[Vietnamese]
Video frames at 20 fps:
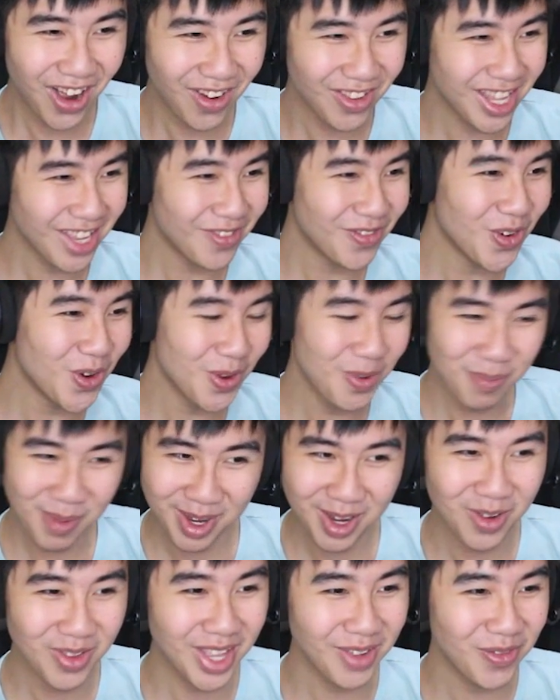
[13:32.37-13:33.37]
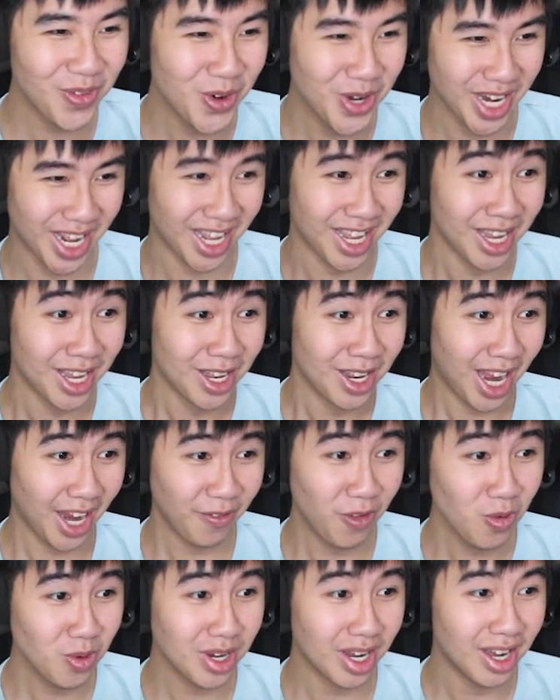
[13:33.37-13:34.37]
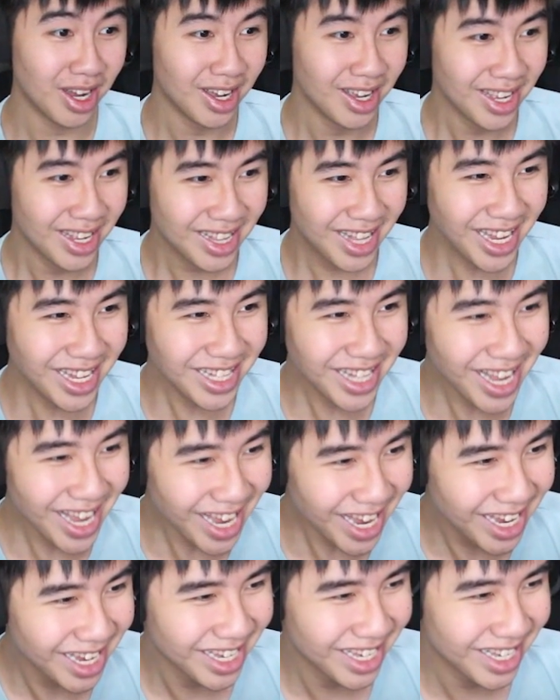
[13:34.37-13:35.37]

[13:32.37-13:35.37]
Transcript: con rất vui mình cũng rất vui này hạnh phúc chưa thích thế